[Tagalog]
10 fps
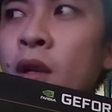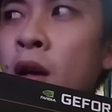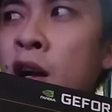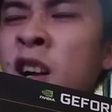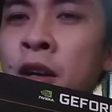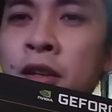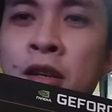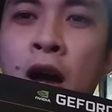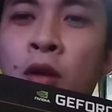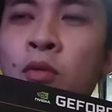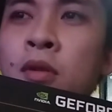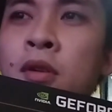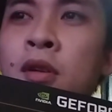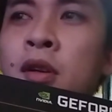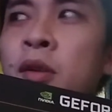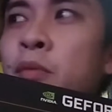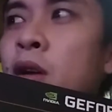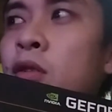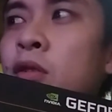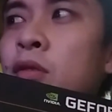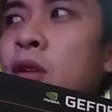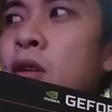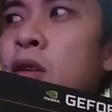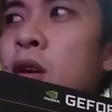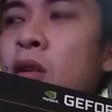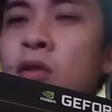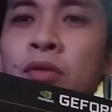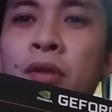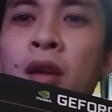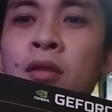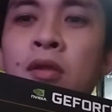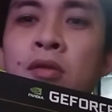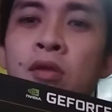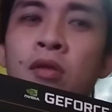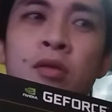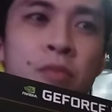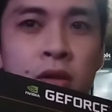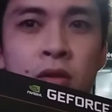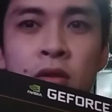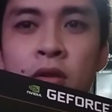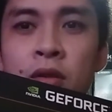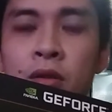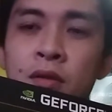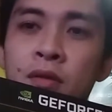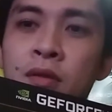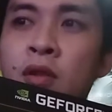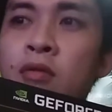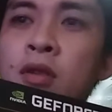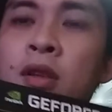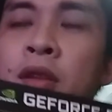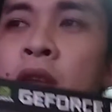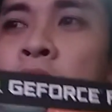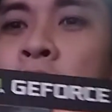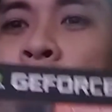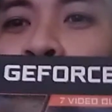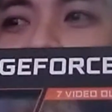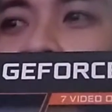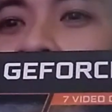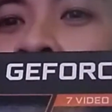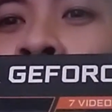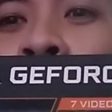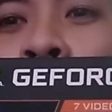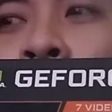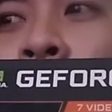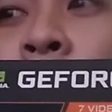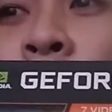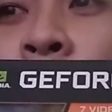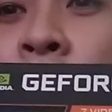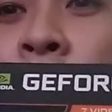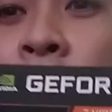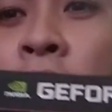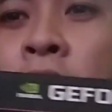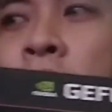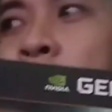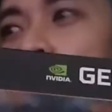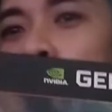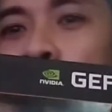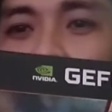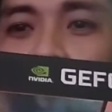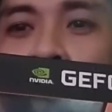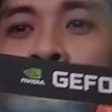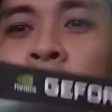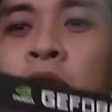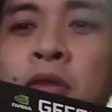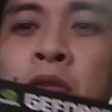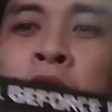uh, ilaw. Pero hindi ako kontento. So medyo nakulitan na ako sa pinaggagawa ko. Kaya Kinuha ko to.